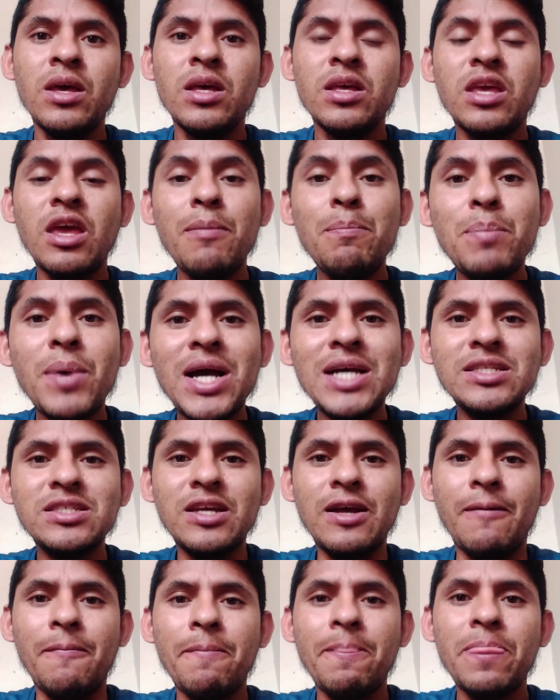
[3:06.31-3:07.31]
¿Qué
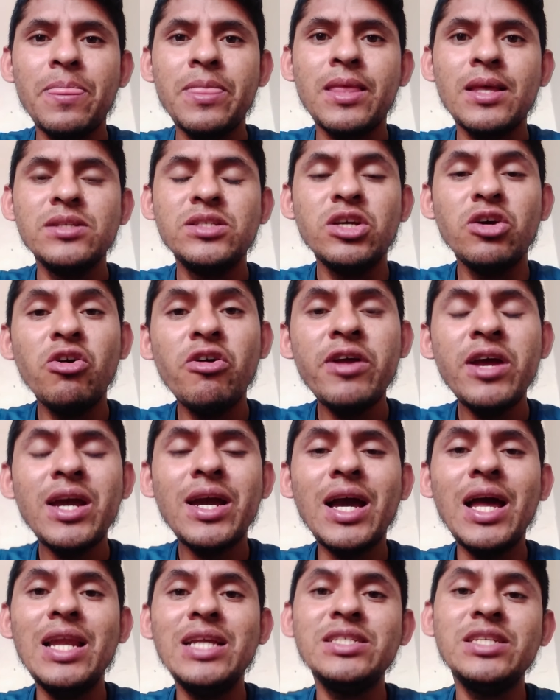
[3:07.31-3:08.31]
pasa? Si Jorge
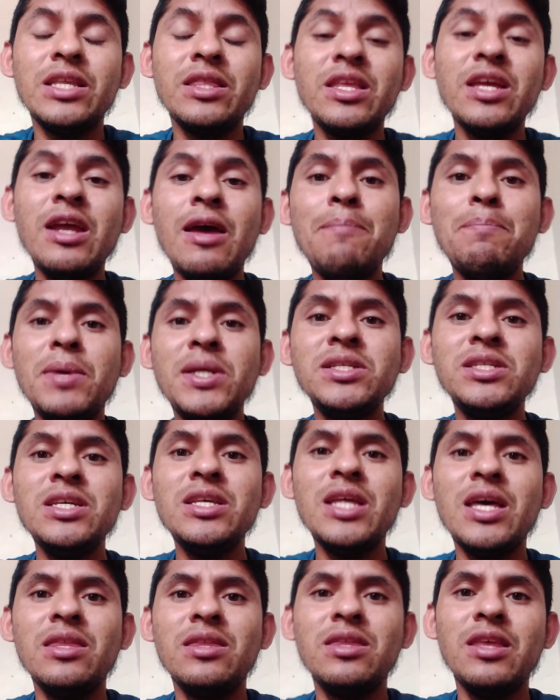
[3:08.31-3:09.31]
Cali se tira de
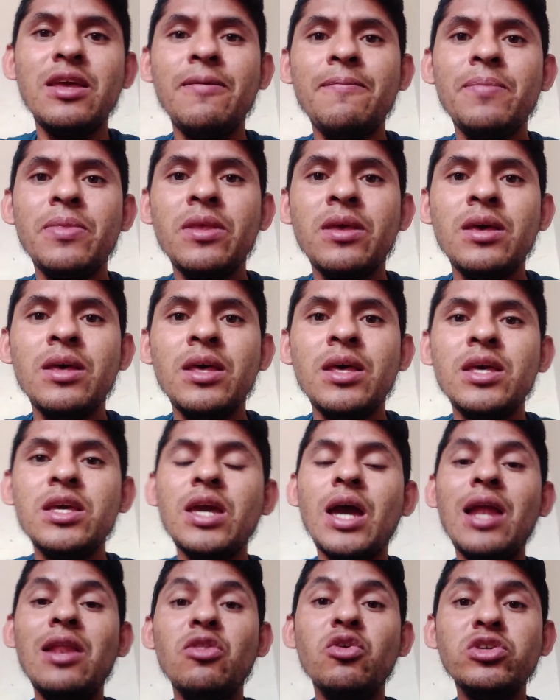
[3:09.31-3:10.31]
presidente
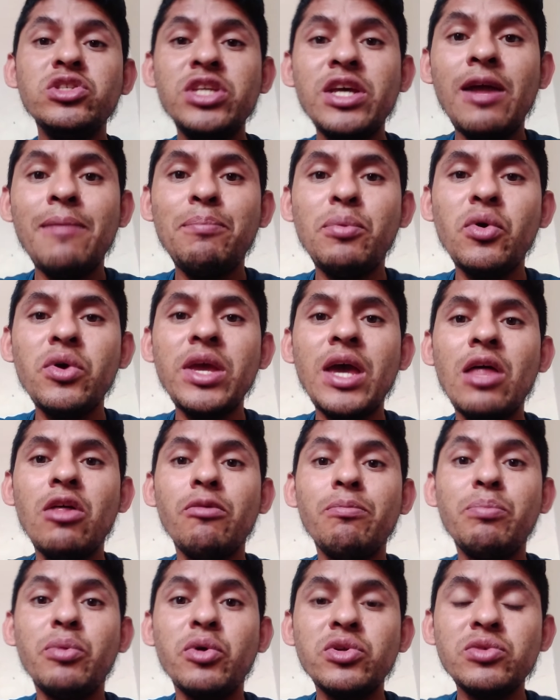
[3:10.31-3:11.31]
y al no ser
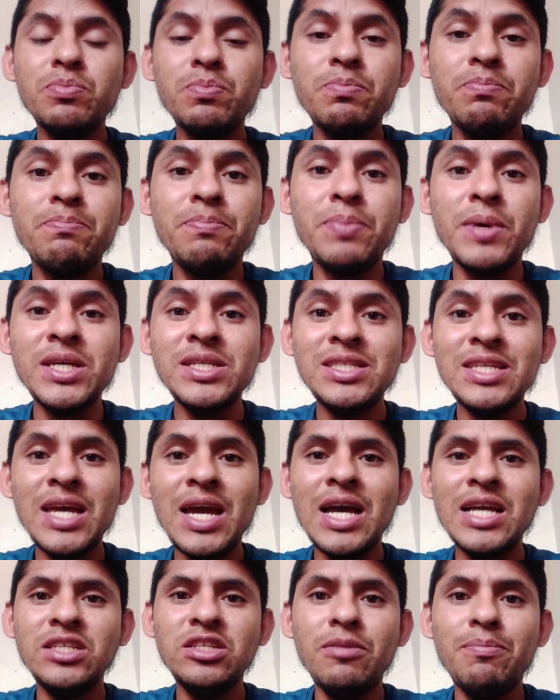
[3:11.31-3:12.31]
apoyado por
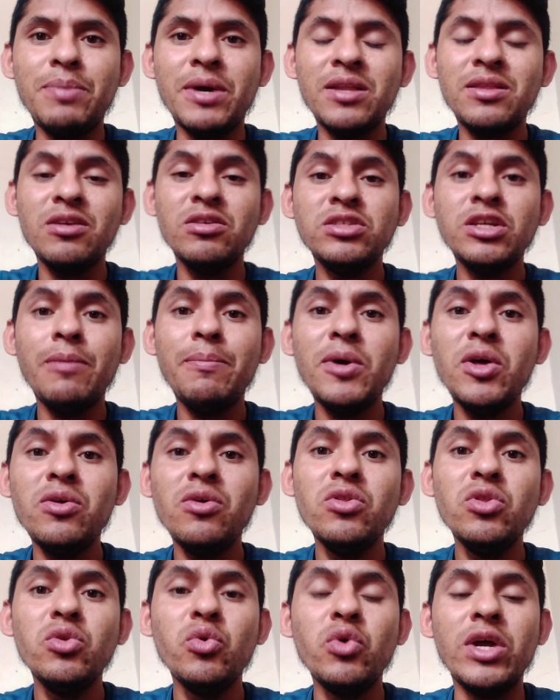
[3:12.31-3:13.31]
PSH, Partido Zapa de
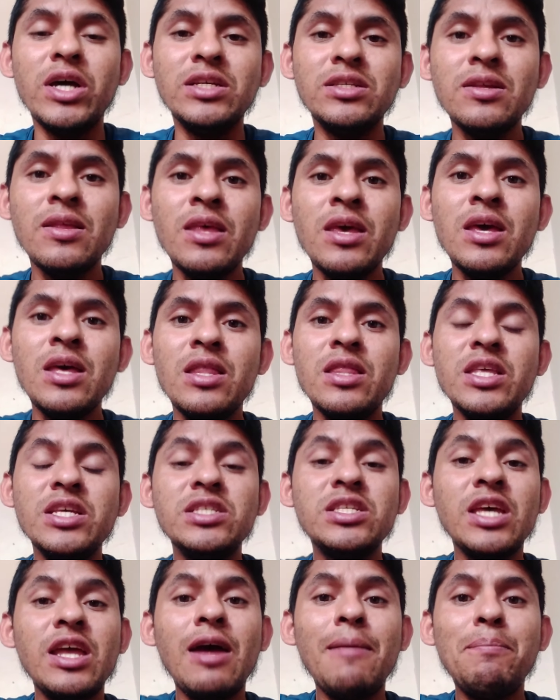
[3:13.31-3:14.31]
Honduras, ni
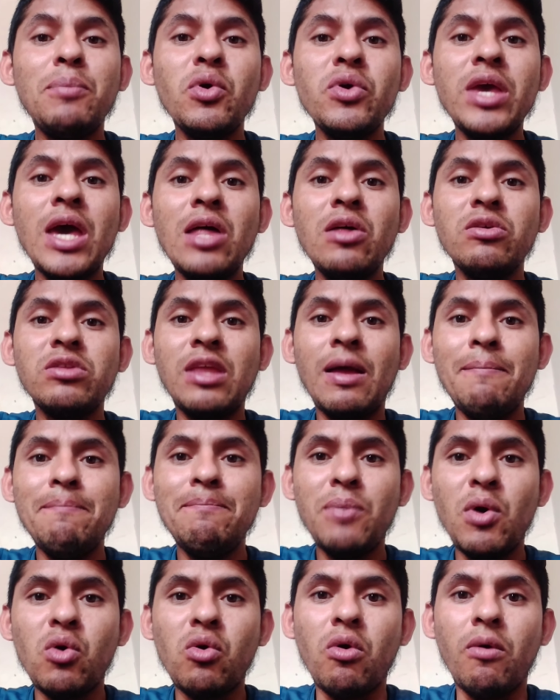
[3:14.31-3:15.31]
ser apoyado
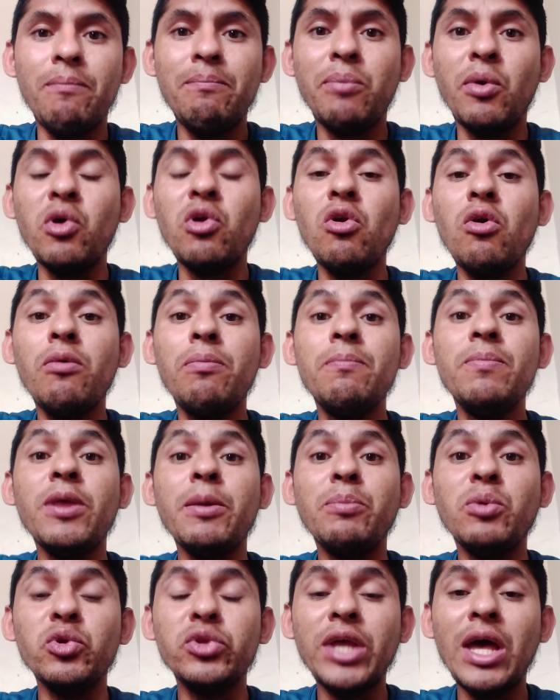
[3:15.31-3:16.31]
tampoco por los
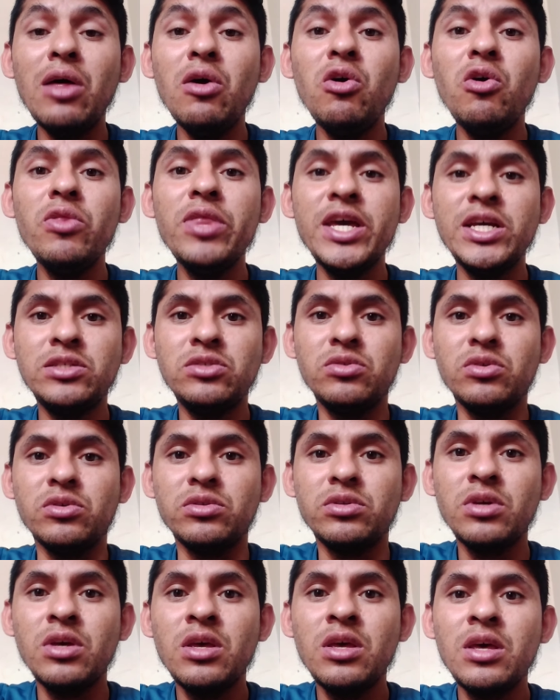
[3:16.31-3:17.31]
diputados
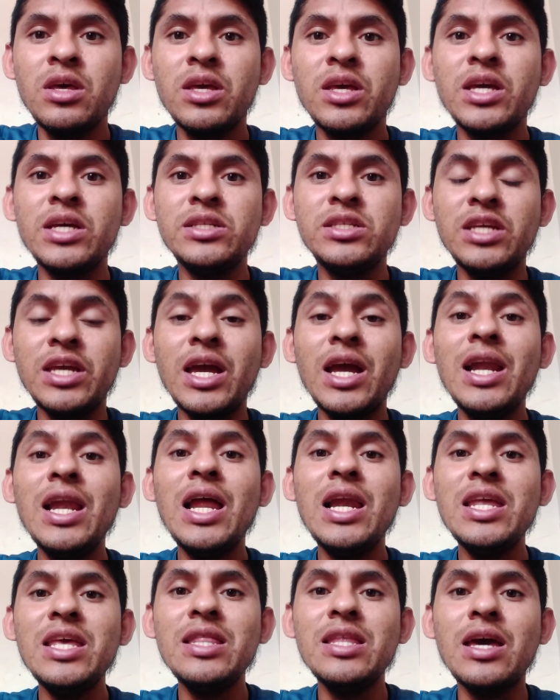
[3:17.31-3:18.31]
honestos que sigue en
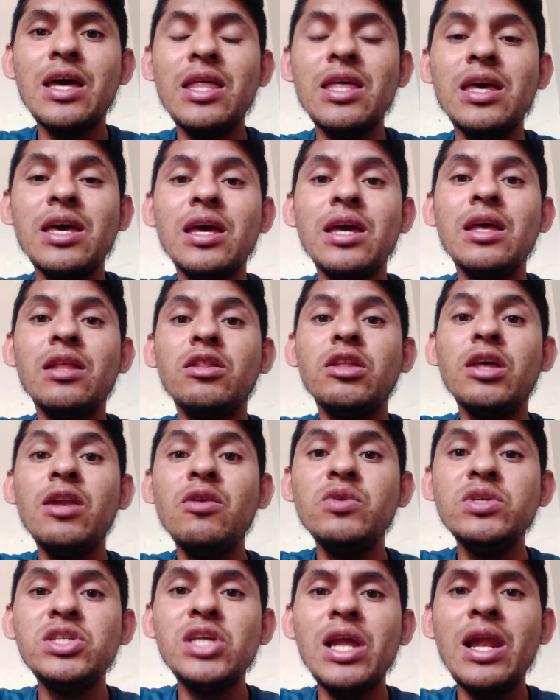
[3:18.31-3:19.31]
la línea de,
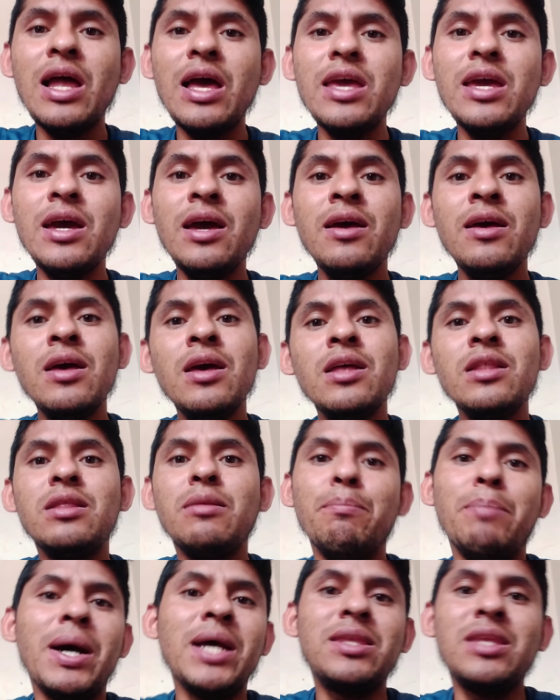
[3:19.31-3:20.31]
Luis Zelaya,
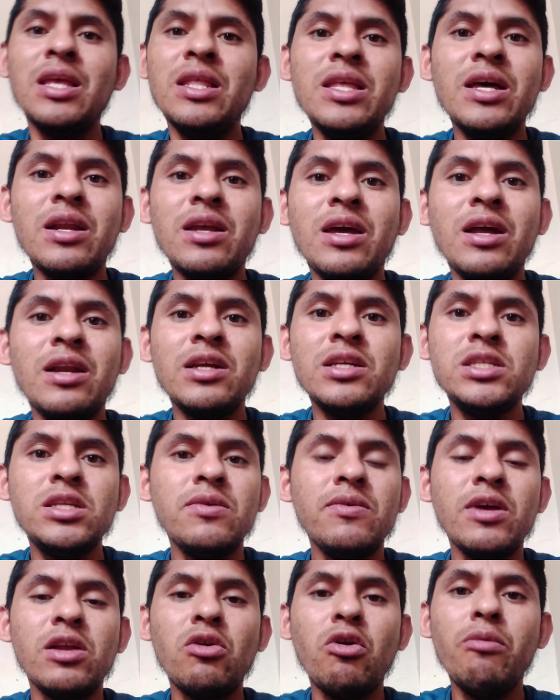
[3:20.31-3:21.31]
va a tener que
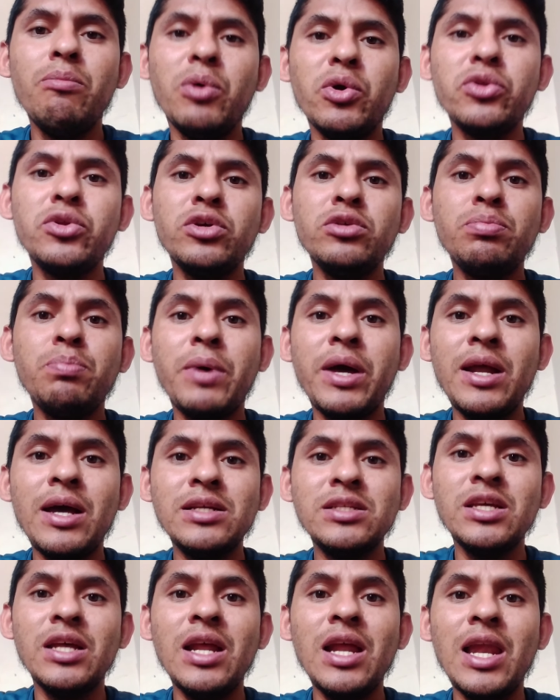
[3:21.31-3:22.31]
recibir los votos para
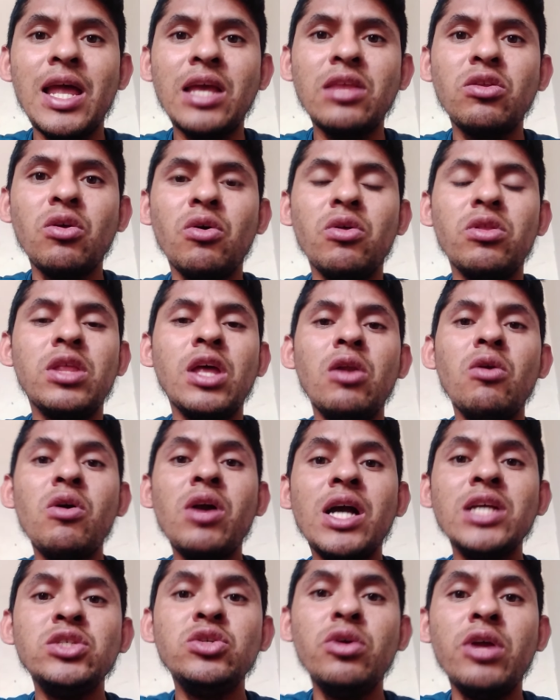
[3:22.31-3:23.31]
ser electo de los
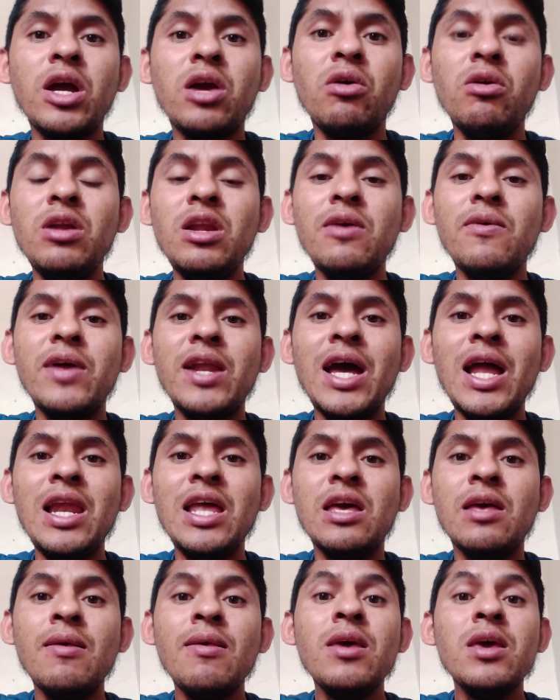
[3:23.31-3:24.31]
cachurecos y
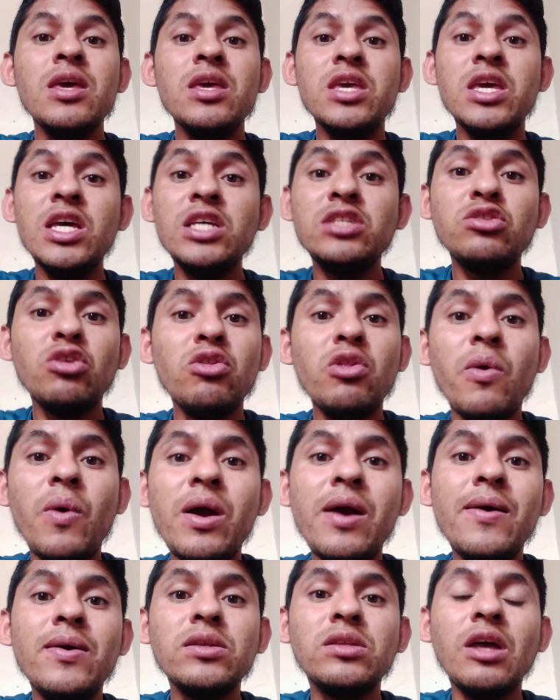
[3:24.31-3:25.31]
liberales. Y estos no
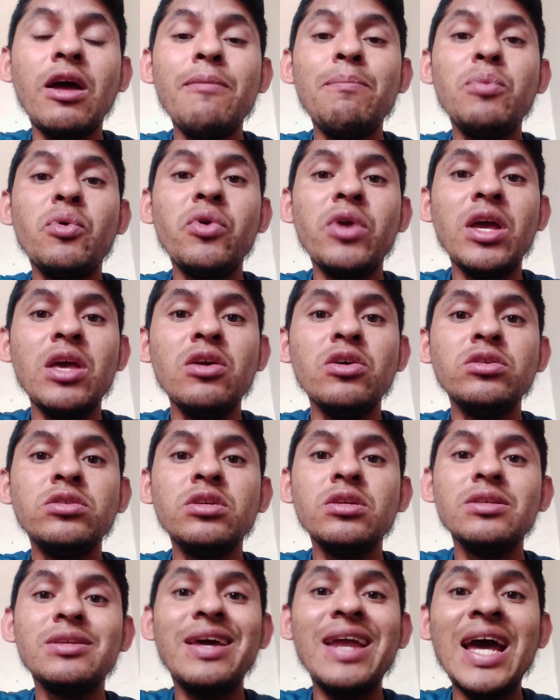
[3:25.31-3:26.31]
van a votar por
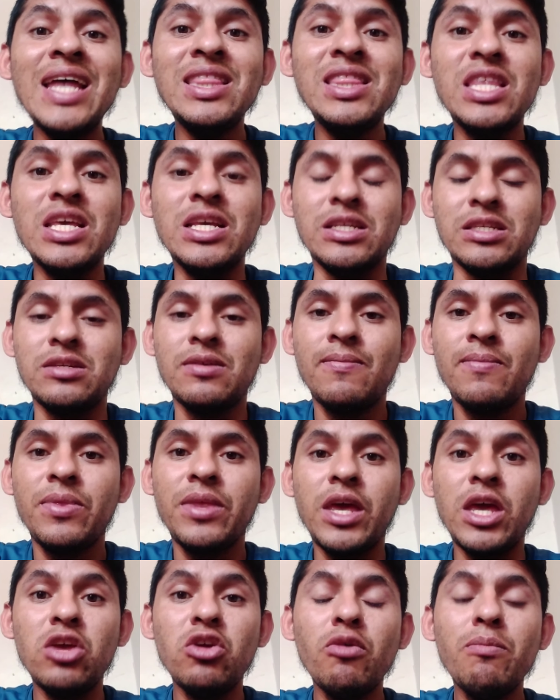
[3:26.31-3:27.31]
ellos gratis.
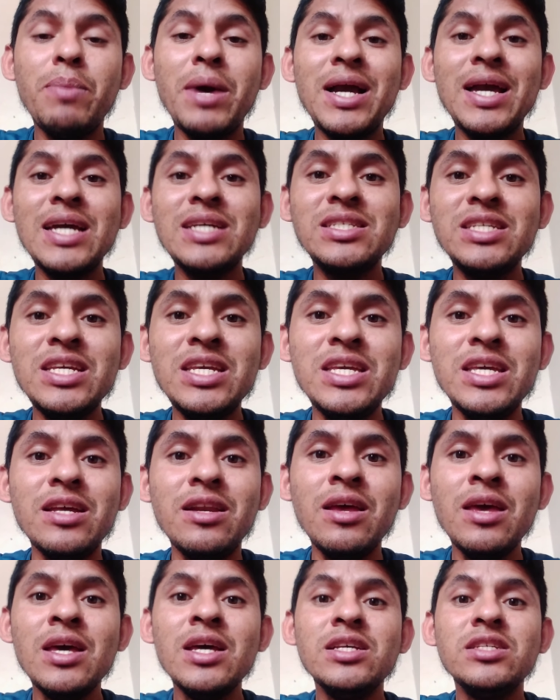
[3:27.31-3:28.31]
Ellos van a
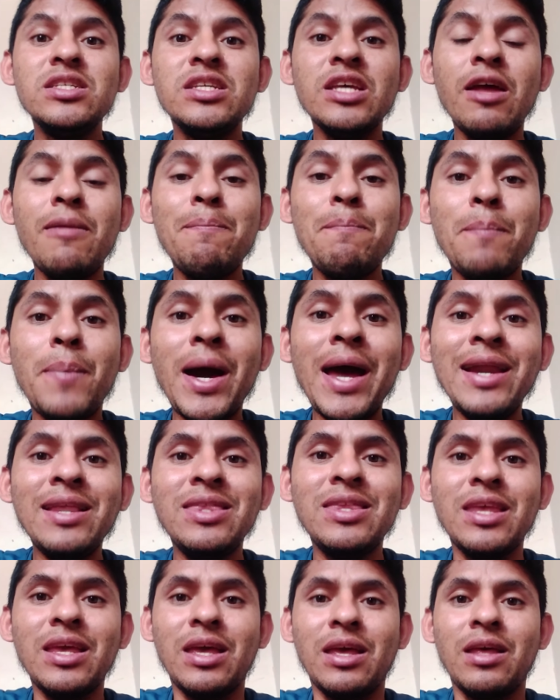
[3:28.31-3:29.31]
exigir ser
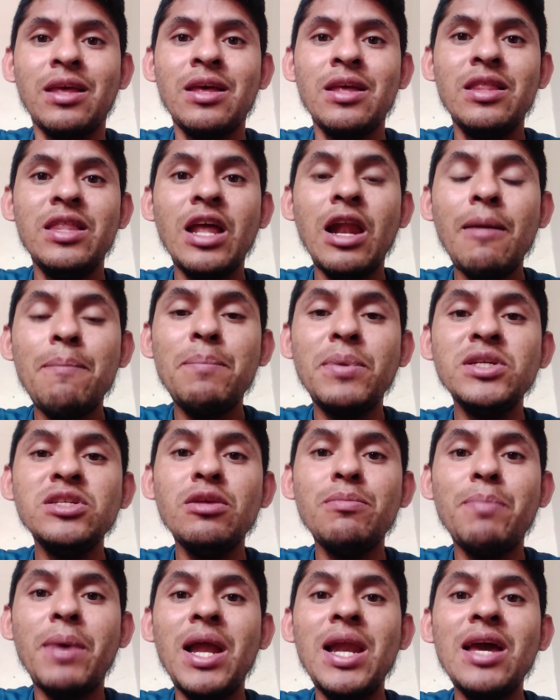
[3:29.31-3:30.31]
parte de las
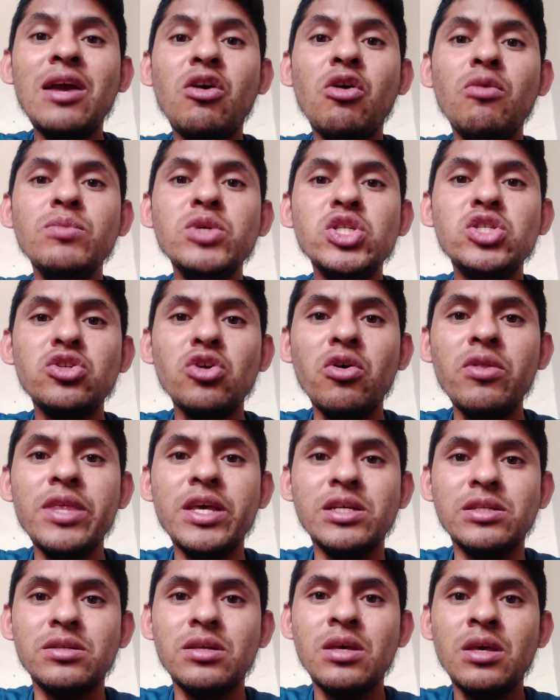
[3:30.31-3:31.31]
principales
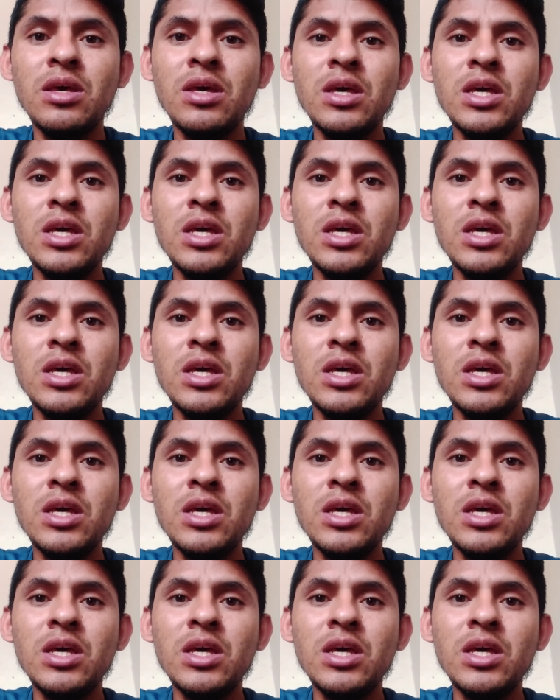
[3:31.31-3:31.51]
comisiones.